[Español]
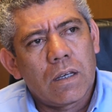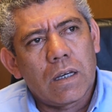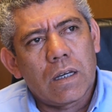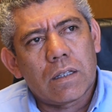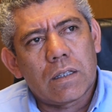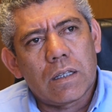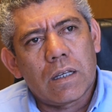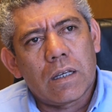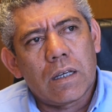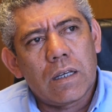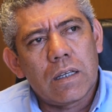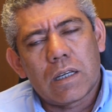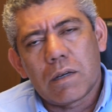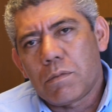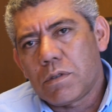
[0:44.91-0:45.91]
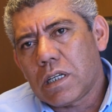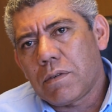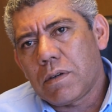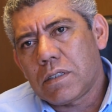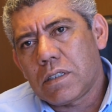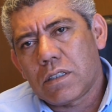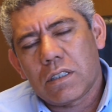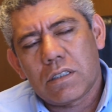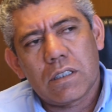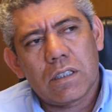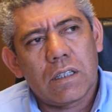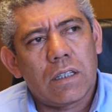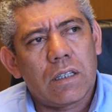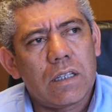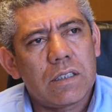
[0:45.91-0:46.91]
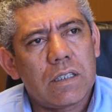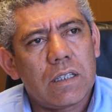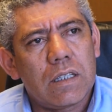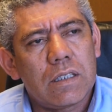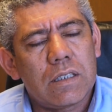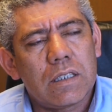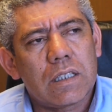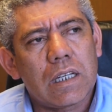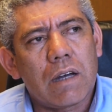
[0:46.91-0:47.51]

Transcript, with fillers: y que muchas veces ese, ese,